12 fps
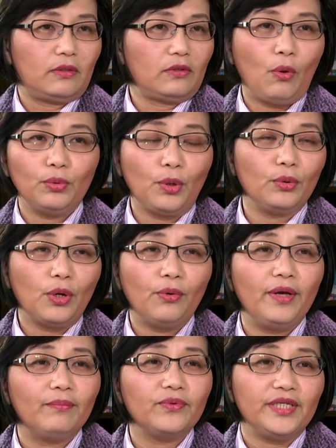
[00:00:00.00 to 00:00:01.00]
通通都
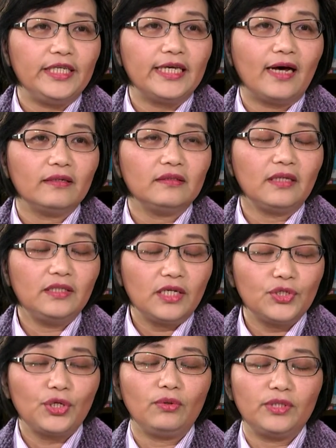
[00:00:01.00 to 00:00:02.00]
会不一样。那这
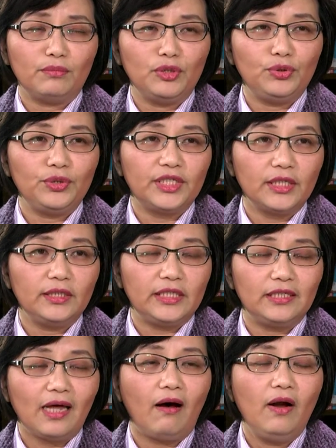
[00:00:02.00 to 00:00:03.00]
时候怎么去设
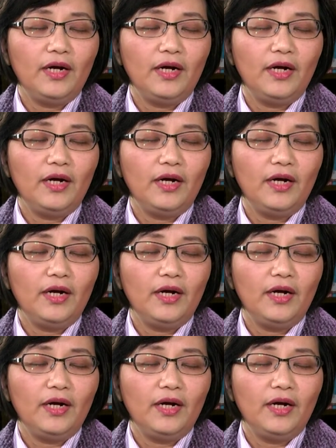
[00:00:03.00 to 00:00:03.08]
计到